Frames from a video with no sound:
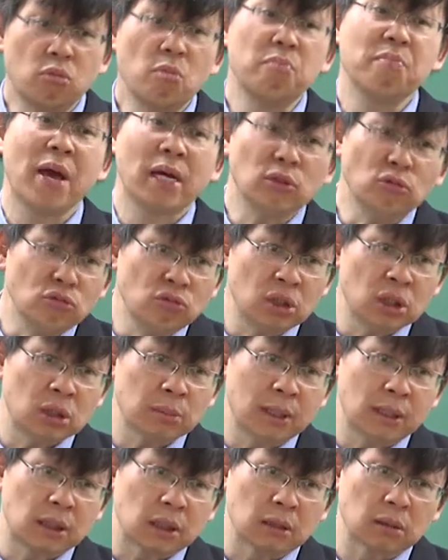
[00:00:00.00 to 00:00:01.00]

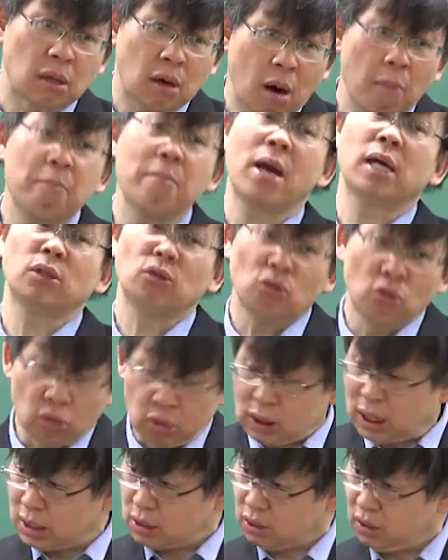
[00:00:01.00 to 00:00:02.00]
문맹률이지만 지금
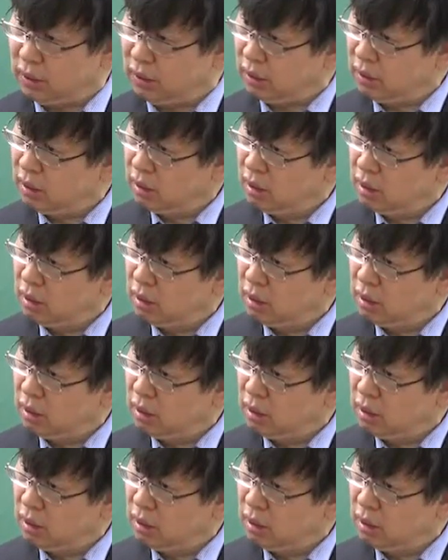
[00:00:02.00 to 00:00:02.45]
컴맹률로 따져요.